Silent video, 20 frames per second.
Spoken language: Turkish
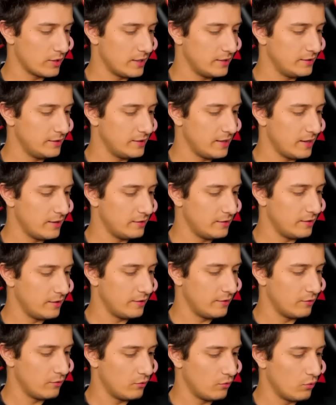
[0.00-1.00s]
geldi
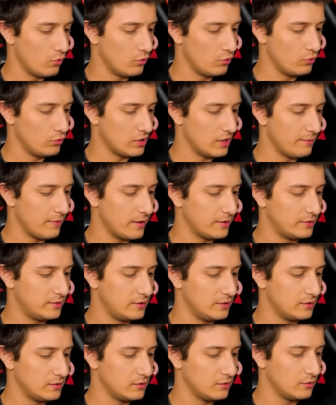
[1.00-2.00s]
geldi. Oy
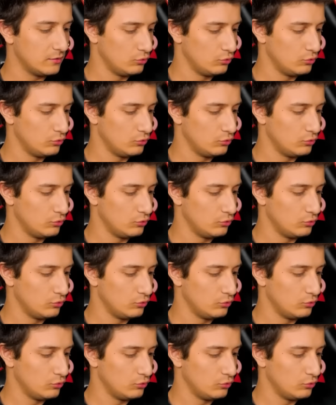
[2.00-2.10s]
geberttik.